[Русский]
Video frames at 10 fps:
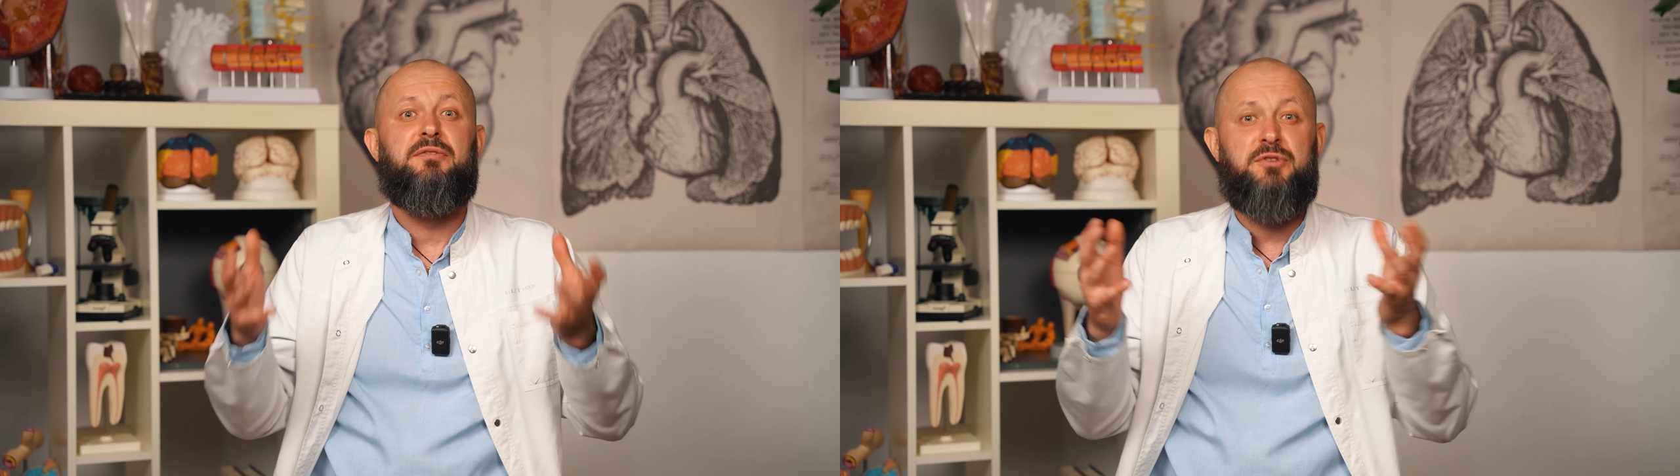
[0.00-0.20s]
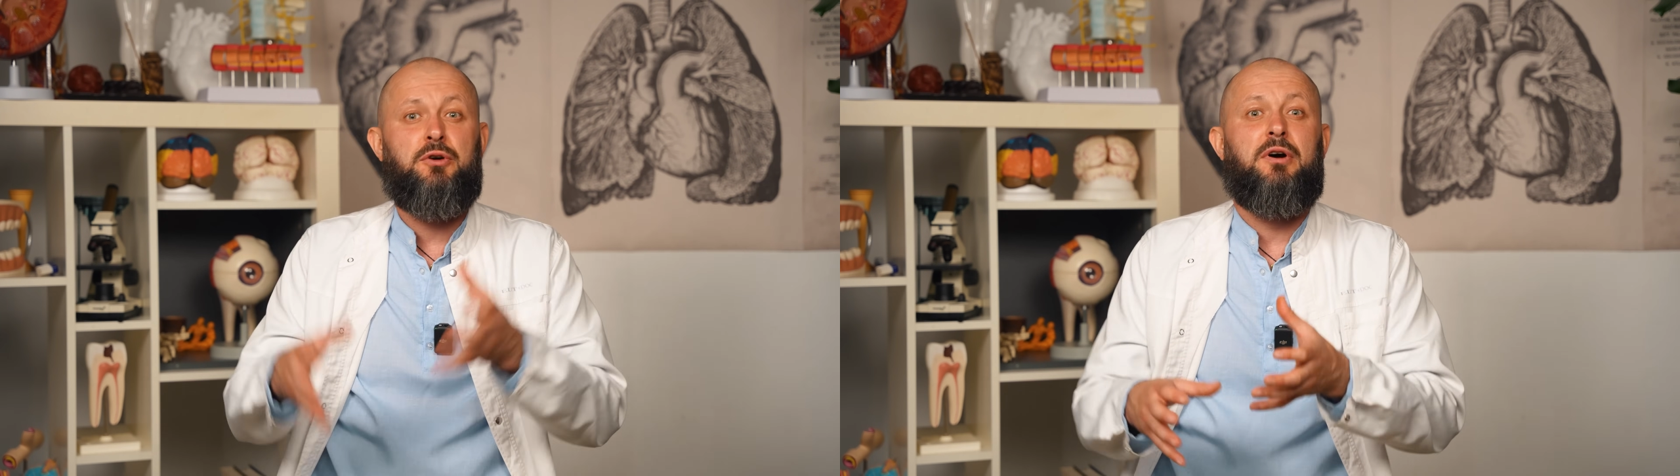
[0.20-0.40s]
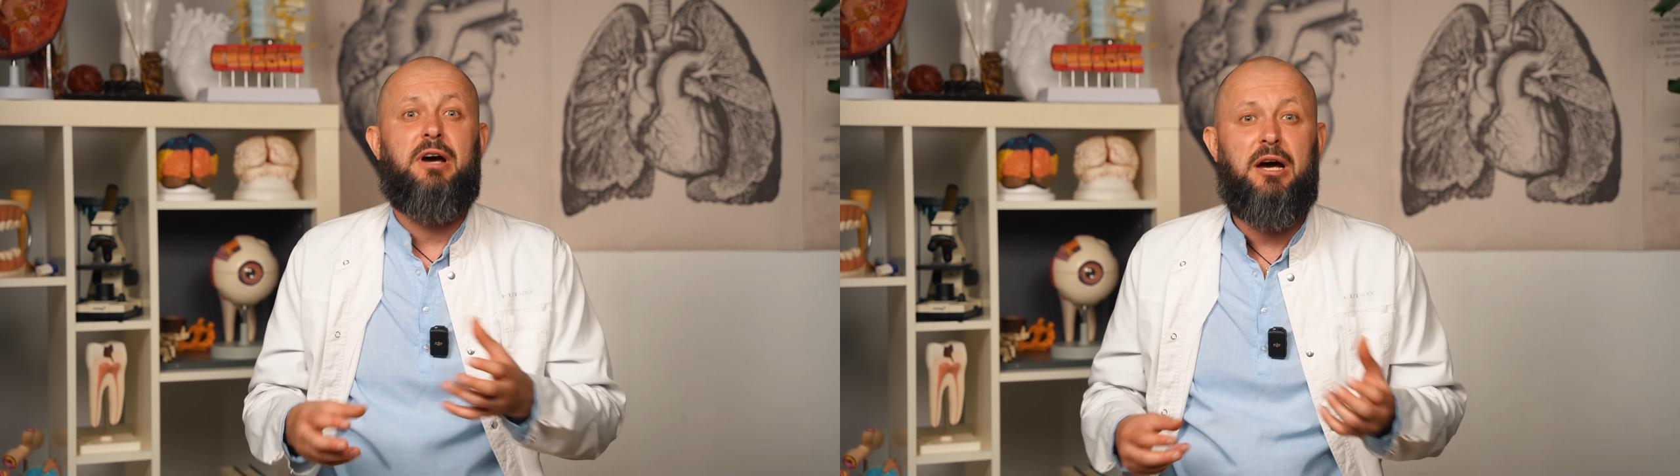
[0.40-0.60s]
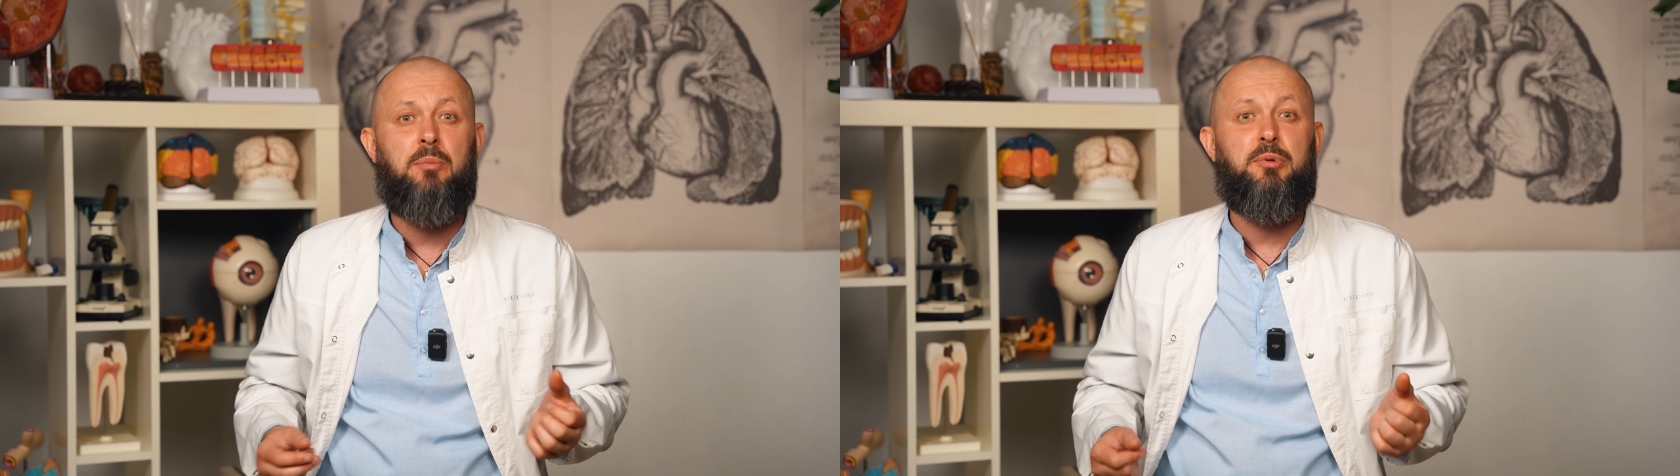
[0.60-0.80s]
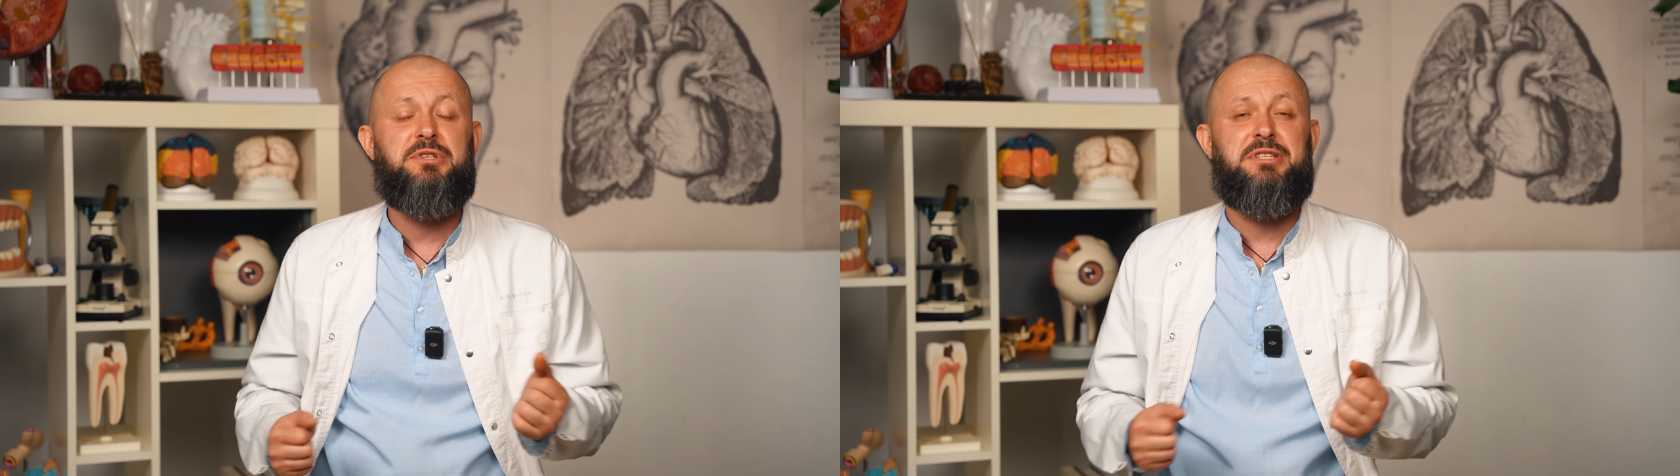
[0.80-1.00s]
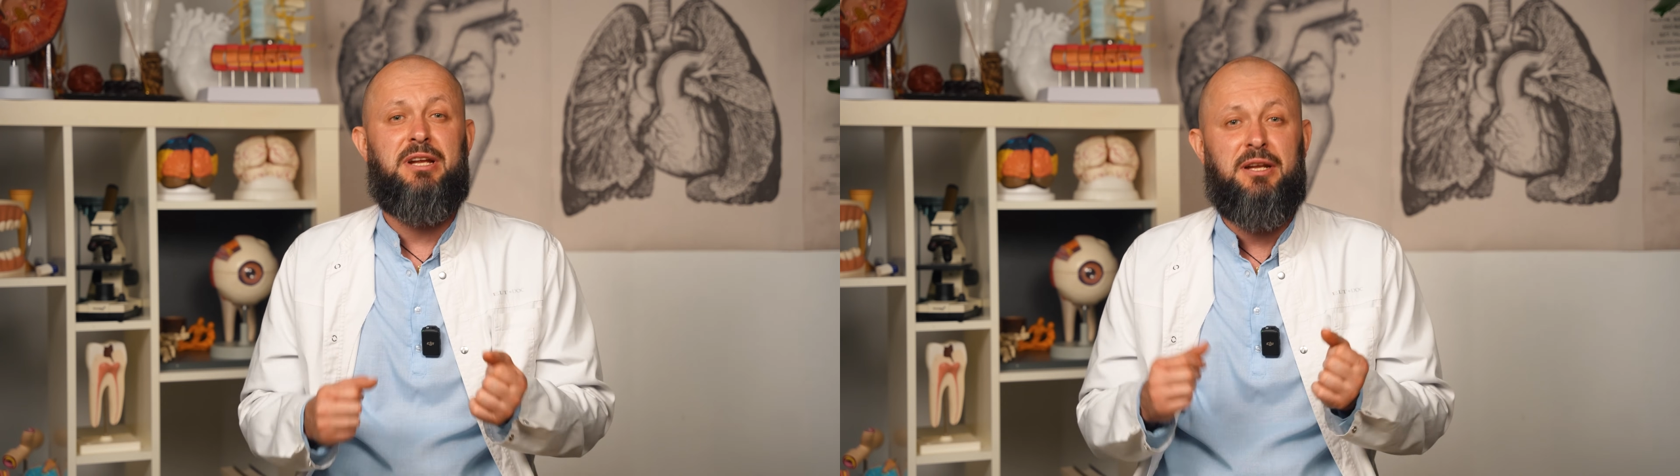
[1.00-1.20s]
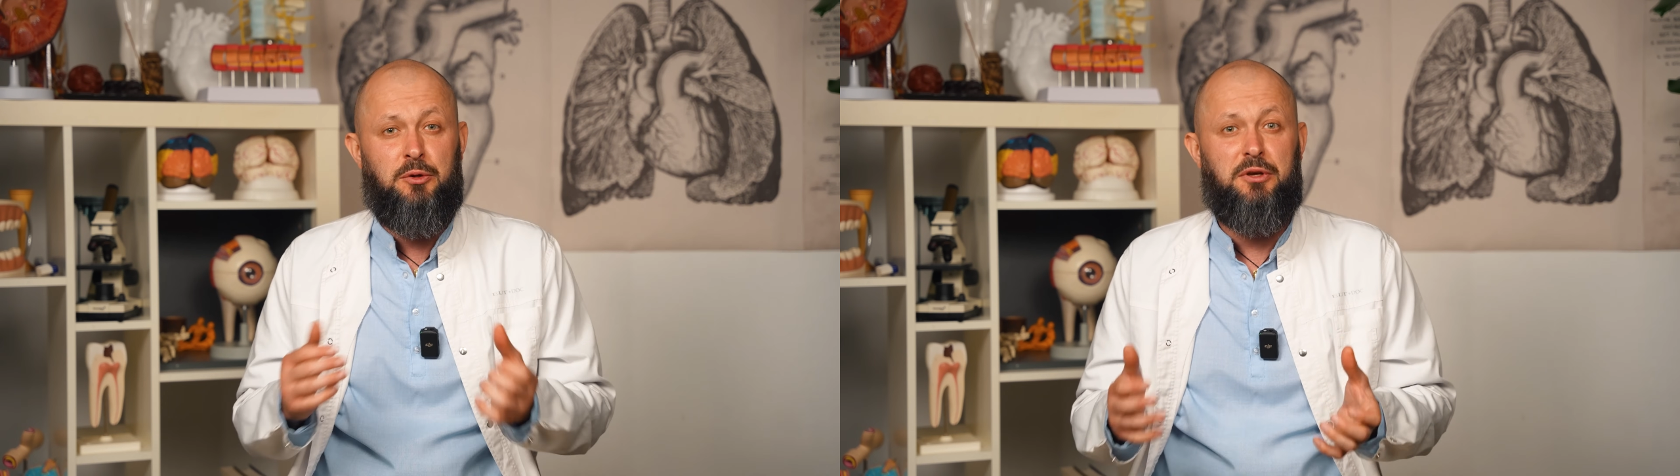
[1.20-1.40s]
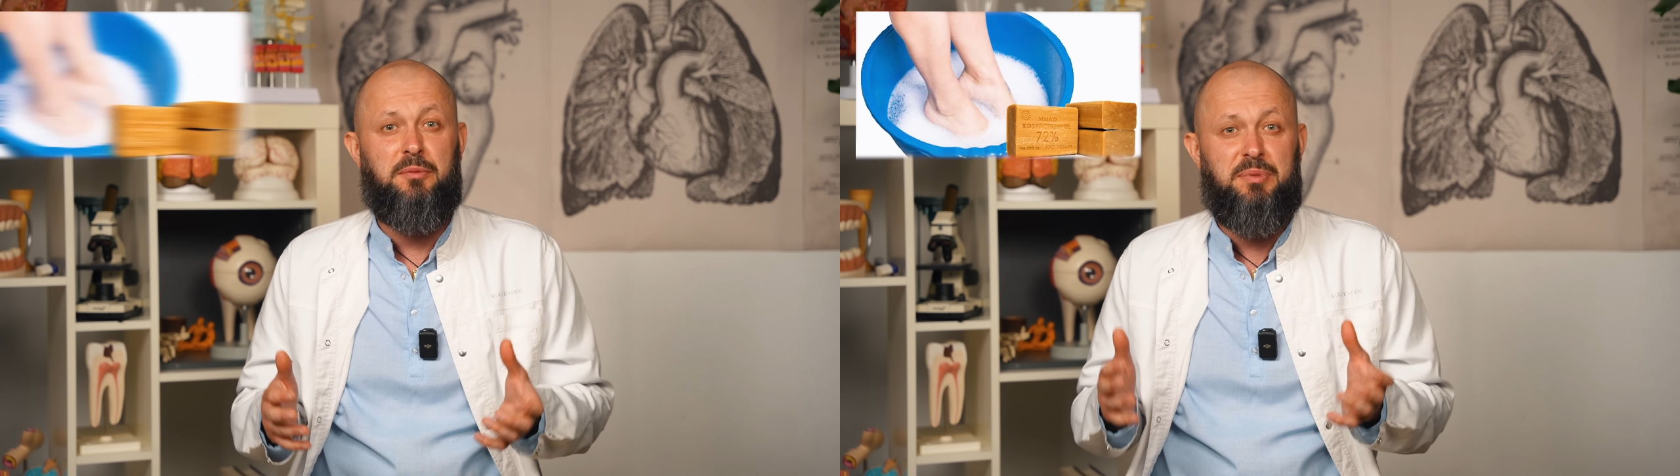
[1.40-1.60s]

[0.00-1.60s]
Все, опустили ноги,